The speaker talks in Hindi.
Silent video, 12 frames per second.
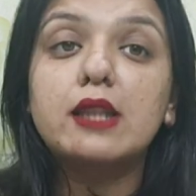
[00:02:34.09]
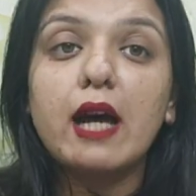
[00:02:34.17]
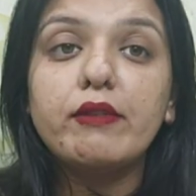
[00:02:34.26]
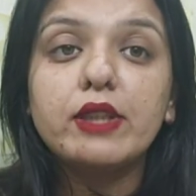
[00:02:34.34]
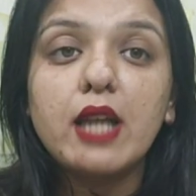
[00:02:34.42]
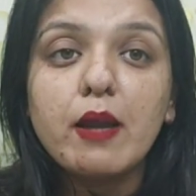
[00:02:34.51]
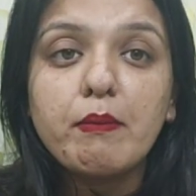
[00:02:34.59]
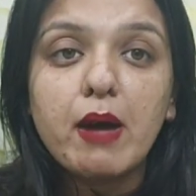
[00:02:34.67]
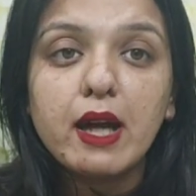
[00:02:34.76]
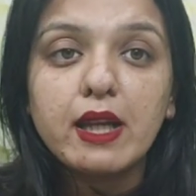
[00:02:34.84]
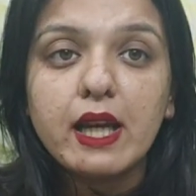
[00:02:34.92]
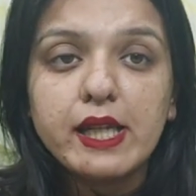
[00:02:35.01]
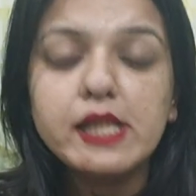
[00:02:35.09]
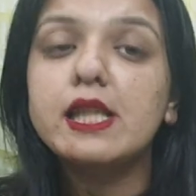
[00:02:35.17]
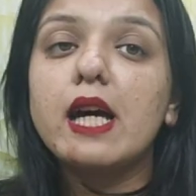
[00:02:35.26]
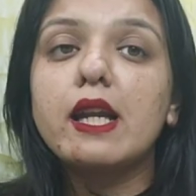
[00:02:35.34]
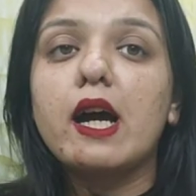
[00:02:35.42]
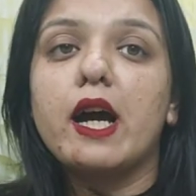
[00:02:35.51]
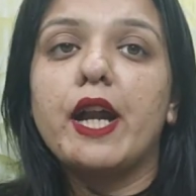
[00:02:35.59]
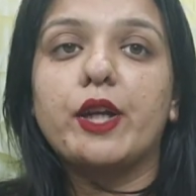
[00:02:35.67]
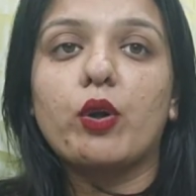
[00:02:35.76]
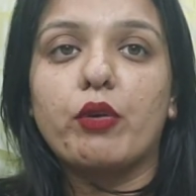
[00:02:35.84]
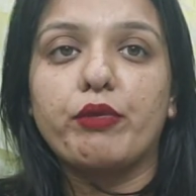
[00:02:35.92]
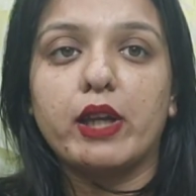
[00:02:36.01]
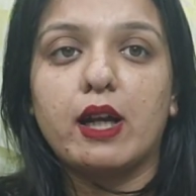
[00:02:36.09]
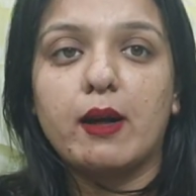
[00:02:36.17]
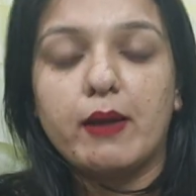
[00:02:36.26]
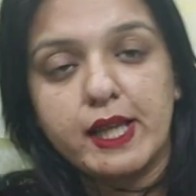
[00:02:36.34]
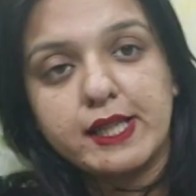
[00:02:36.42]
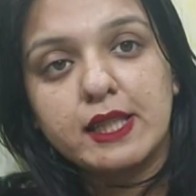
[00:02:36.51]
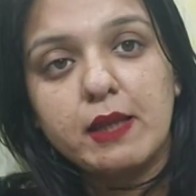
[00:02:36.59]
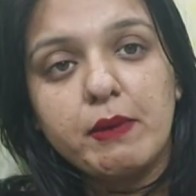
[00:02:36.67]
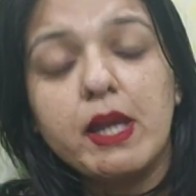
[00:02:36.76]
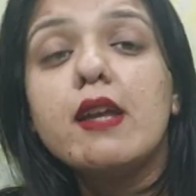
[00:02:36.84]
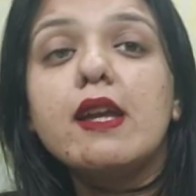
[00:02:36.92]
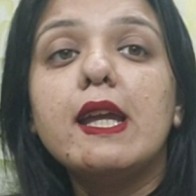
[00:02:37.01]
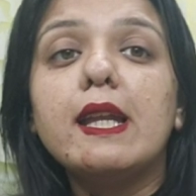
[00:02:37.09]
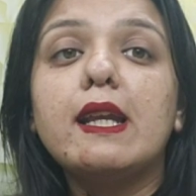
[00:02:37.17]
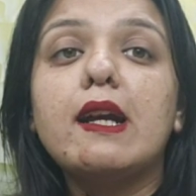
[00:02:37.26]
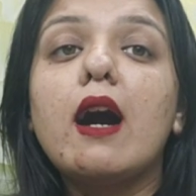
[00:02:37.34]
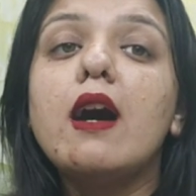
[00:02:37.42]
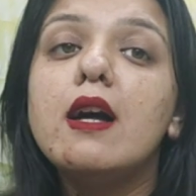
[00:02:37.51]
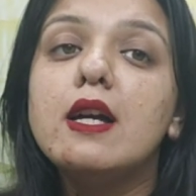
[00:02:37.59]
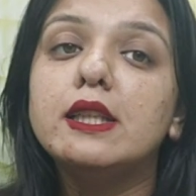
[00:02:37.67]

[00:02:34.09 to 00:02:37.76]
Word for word: दावेदार माना ही जा रहा है ट्रॉफी का ऐसे में इनका